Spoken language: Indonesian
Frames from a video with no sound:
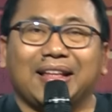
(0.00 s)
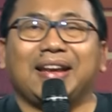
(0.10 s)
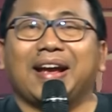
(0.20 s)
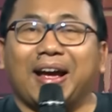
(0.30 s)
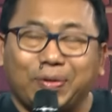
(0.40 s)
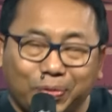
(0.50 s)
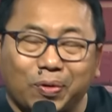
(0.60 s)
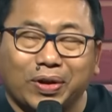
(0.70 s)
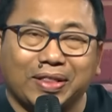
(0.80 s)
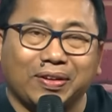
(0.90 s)
tadinya enggak
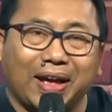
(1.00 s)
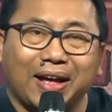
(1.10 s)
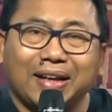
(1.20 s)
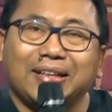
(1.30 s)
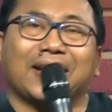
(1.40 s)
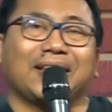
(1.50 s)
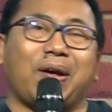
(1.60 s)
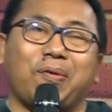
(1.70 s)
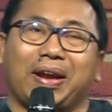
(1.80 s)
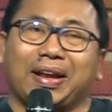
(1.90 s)
dukung gitu ya. Jadi
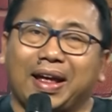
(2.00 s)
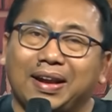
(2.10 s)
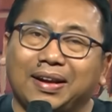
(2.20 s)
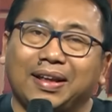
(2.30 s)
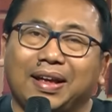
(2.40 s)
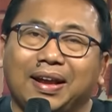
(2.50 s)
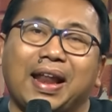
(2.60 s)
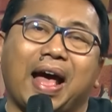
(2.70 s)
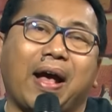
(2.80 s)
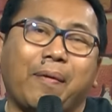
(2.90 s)
ketahuan kan?
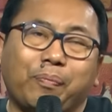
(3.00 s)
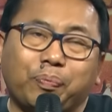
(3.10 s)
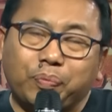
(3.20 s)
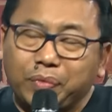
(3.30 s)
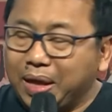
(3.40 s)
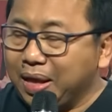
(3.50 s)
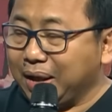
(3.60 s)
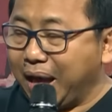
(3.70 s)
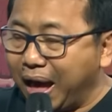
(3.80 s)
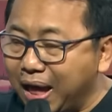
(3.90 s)
Nah,
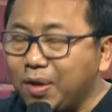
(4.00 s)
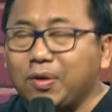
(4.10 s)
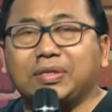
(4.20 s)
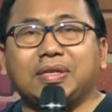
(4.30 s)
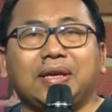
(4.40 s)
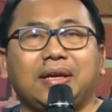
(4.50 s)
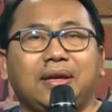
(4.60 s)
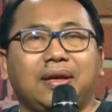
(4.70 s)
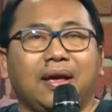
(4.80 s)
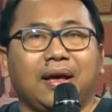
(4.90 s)
kalau
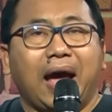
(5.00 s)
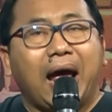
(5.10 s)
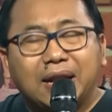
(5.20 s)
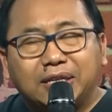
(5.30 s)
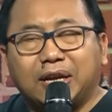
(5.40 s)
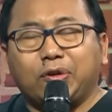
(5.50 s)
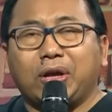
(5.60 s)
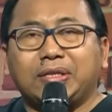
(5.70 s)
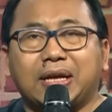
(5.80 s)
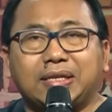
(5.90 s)
si Anies yang
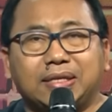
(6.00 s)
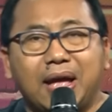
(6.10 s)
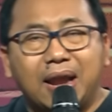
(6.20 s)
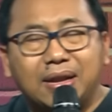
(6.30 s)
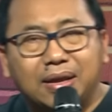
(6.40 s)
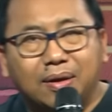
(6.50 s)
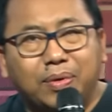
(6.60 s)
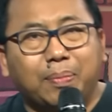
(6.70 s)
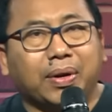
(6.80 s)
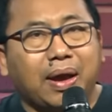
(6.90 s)
doyan janji tadi
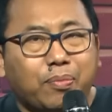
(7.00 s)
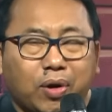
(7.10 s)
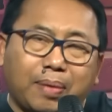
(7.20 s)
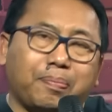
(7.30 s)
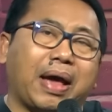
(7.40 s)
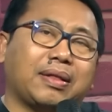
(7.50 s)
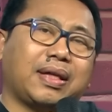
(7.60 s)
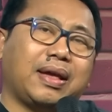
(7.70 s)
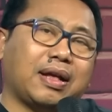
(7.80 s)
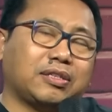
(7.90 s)
kemudian bergabung dengan
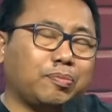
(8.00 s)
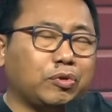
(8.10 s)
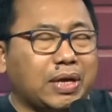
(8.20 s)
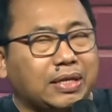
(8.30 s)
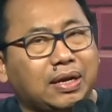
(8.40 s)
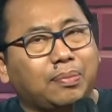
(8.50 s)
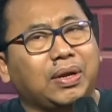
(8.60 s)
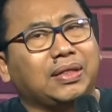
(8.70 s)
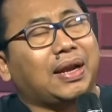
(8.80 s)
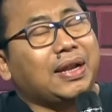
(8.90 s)
partai yang sebut saja
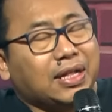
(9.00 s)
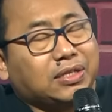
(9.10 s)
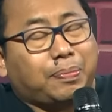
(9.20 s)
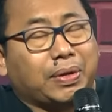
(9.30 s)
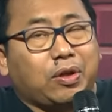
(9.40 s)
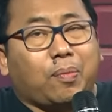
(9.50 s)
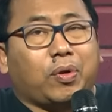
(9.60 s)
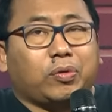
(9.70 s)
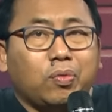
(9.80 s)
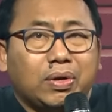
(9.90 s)
kemudian terlihat seperti
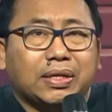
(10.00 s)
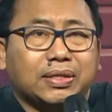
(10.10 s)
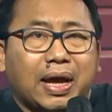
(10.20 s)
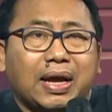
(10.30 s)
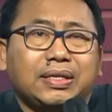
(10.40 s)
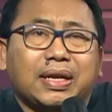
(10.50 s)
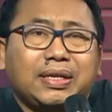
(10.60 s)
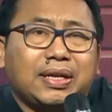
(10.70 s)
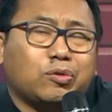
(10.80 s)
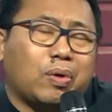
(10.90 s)
oportunis,
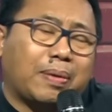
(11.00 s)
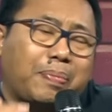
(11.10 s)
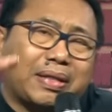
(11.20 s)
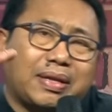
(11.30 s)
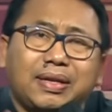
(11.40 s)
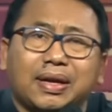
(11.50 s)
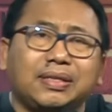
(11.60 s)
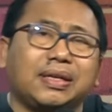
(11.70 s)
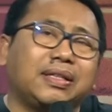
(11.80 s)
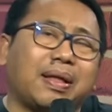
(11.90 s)
jadinya suara partainya kan
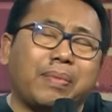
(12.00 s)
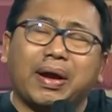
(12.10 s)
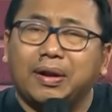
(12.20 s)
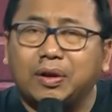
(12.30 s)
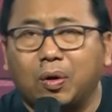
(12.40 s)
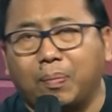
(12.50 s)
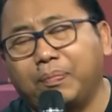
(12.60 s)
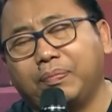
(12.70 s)
jadi tambah ngedrop.